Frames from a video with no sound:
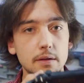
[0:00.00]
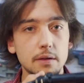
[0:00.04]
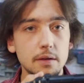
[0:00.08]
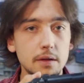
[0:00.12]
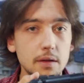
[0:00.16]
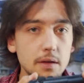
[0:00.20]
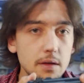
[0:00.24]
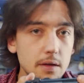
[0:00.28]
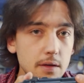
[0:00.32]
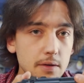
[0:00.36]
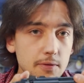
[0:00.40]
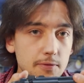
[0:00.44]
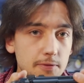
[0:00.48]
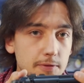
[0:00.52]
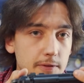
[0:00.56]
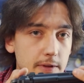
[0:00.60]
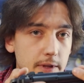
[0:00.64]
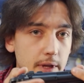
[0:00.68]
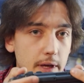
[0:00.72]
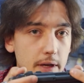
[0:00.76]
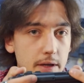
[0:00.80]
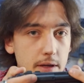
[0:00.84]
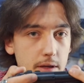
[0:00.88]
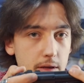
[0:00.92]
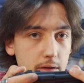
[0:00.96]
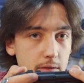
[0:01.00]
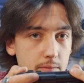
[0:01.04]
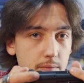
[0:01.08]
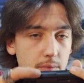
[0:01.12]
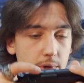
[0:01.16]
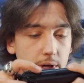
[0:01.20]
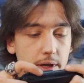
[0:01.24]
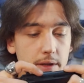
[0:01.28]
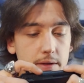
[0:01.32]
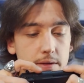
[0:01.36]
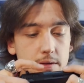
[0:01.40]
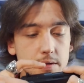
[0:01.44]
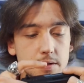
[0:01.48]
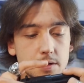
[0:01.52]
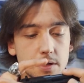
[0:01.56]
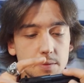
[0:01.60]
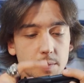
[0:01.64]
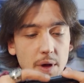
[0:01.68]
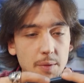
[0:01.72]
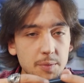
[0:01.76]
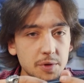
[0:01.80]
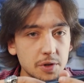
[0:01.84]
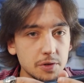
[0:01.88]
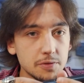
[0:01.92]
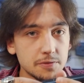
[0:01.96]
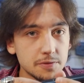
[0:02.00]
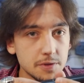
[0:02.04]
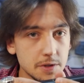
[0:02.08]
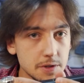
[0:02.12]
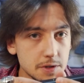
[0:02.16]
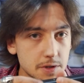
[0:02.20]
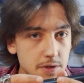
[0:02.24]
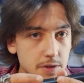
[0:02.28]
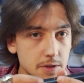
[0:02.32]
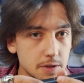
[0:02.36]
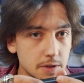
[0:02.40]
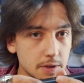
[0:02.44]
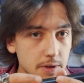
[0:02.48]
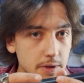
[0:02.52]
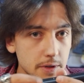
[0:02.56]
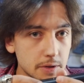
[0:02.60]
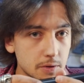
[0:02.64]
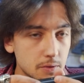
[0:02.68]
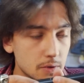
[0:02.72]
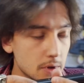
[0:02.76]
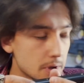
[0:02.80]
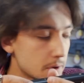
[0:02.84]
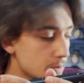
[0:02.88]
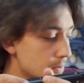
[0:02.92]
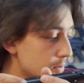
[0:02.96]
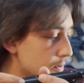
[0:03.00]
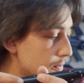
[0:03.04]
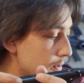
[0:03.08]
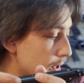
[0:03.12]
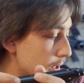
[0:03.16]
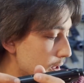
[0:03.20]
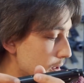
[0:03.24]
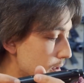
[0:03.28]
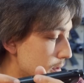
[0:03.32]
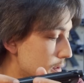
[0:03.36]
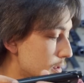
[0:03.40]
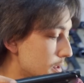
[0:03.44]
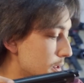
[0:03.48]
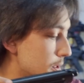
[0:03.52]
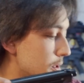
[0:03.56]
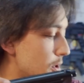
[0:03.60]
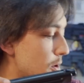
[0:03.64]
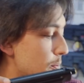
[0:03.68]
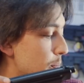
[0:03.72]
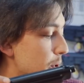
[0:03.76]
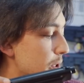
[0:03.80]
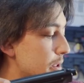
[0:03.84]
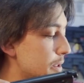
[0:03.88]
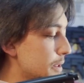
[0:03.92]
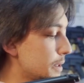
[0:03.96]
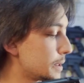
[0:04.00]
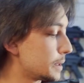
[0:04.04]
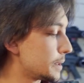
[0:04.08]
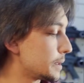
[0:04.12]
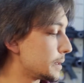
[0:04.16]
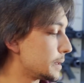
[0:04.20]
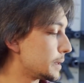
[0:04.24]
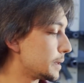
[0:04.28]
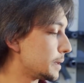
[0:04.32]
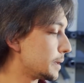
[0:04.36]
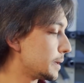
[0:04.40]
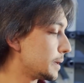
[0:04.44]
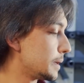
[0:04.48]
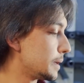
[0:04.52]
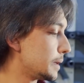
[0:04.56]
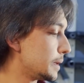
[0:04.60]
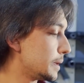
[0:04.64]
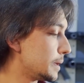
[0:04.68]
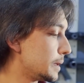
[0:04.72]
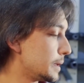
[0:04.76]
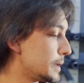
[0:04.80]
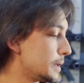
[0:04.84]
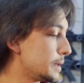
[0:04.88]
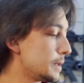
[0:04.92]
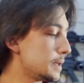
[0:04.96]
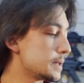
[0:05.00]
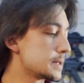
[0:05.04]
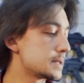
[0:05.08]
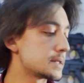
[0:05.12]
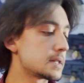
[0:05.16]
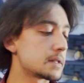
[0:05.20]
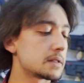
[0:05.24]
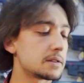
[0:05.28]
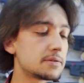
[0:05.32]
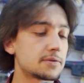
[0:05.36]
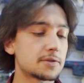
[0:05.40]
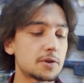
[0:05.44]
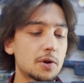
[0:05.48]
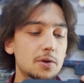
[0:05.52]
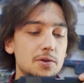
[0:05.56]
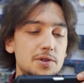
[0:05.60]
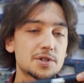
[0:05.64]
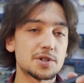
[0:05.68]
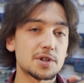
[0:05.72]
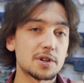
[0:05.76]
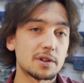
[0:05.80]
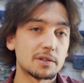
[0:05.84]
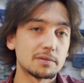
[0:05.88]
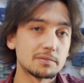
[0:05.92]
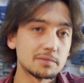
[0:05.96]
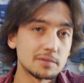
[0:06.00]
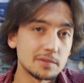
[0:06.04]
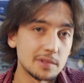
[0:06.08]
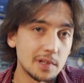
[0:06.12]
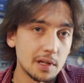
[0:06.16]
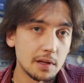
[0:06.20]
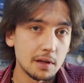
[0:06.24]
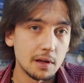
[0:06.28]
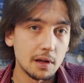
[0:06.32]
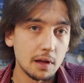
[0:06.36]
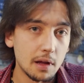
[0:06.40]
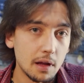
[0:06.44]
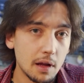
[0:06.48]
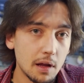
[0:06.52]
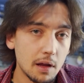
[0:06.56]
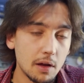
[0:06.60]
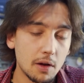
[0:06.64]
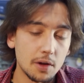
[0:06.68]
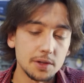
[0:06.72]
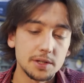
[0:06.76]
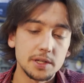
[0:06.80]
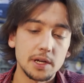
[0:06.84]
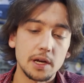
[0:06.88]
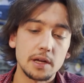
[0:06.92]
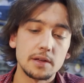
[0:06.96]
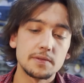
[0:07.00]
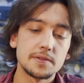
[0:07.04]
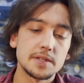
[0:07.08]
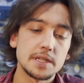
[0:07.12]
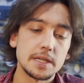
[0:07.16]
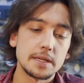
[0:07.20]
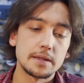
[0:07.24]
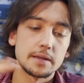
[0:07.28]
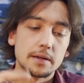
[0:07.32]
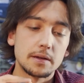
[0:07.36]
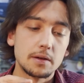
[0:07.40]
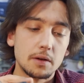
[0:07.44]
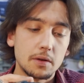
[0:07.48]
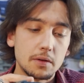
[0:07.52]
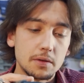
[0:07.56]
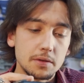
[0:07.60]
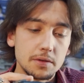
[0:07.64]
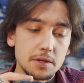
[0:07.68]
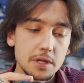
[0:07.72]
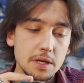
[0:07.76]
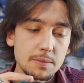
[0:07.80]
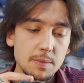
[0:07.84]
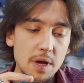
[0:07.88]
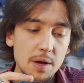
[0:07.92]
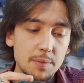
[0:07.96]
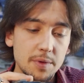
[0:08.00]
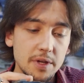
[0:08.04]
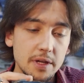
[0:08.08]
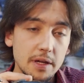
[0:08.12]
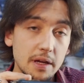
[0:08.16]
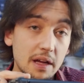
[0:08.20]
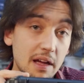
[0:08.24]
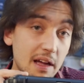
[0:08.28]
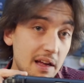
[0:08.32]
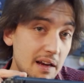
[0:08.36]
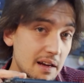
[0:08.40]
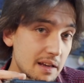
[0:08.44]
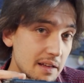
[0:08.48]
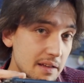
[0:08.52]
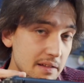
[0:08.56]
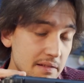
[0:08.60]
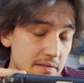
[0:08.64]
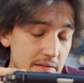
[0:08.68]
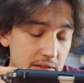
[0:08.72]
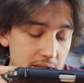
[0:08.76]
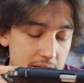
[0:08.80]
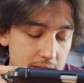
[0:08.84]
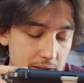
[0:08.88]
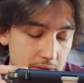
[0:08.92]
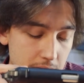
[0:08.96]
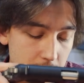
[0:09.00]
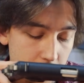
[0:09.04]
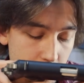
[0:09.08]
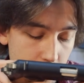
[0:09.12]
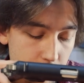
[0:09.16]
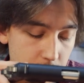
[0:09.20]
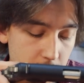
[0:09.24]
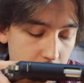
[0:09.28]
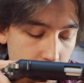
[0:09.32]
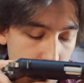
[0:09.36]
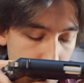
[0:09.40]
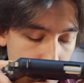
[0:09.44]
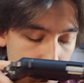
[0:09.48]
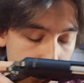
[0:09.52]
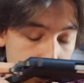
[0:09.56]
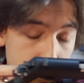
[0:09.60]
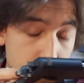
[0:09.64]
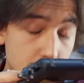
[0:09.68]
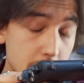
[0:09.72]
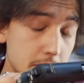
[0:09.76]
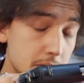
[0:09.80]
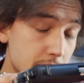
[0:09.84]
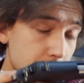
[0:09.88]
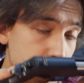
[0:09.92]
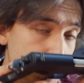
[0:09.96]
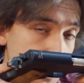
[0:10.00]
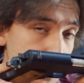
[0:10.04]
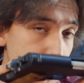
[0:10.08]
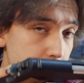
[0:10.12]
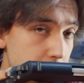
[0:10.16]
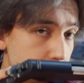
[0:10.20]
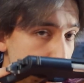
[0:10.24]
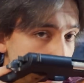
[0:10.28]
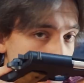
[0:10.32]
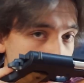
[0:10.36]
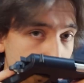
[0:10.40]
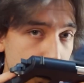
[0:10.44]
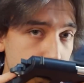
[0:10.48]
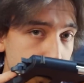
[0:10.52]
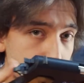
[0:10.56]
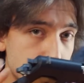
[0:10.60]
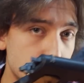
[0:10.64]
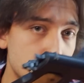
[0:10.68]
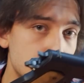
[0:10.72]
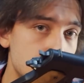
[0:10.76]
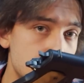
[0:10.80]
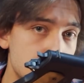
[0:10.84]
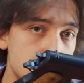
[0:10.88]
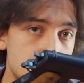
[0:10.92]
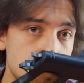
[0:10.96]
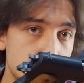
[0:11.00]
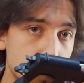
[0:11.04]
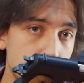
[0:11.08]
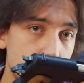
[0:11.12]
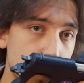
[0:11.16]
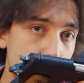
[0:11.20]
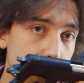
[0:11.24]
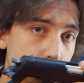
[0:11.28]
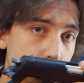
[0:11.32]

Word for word: I w tej beretcie mamy również regulowany hopek. Niestety w kolcie od HFC tego nie mamy, ale jest to klamka, jest to gazówka jeszcze tańsza niż